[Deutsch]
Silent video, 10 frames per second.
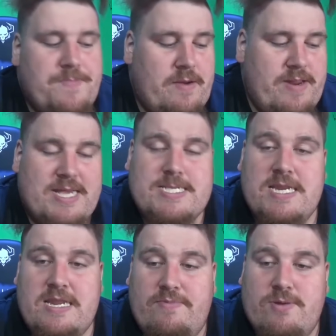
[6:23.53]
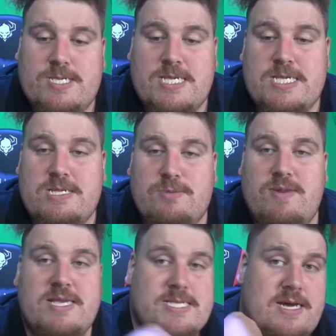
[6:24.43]
Aber in erster Linie benutze ich sie
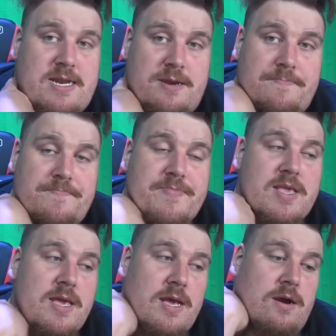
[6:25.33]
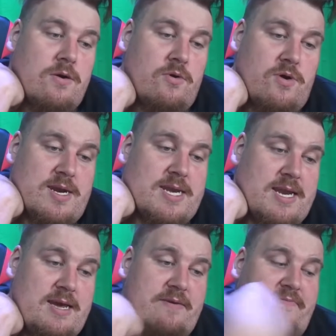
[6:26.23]
zumindest darin. Und
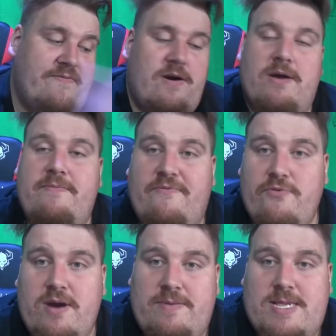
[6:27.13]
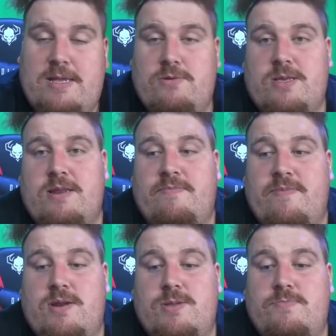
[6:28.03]
äh, vor allem früher habe ich das auch
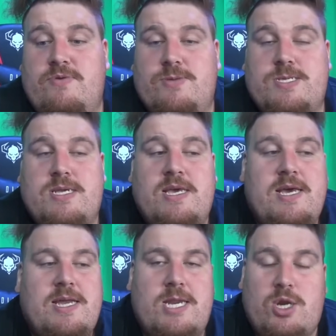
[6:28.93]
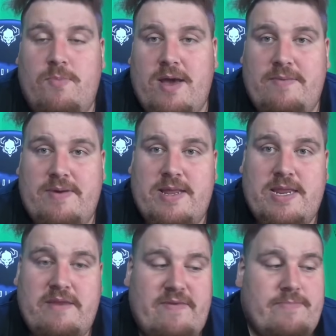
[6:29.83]
darin benutzt. Die
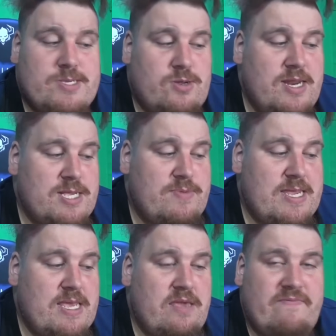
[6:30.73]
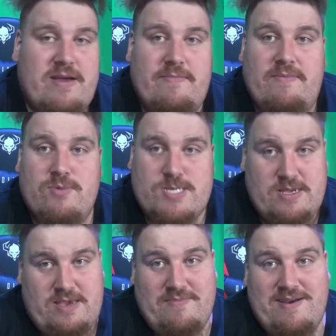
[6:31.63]
Doppel-A-Batterien waren besonders wichtig, weil man
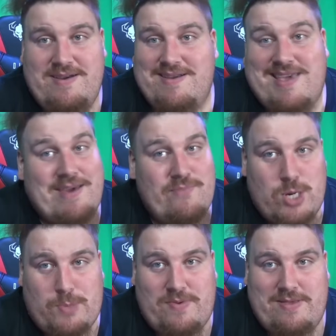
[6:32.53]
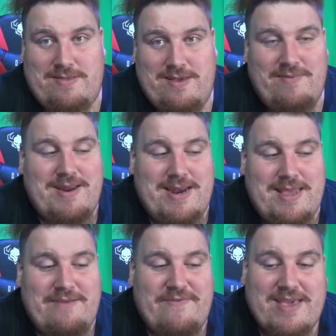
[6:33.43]
musste immer Gameboy spielen. Ne? Man
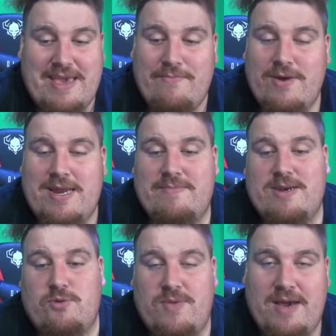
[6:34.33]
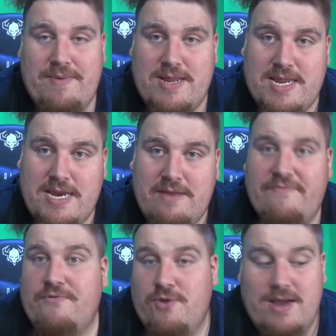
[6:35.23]
hatte ja für den Gameboy hatte man Doppel-A-Batterien
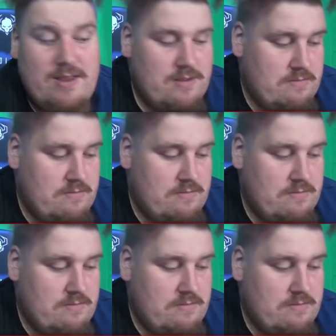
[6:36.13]
früher.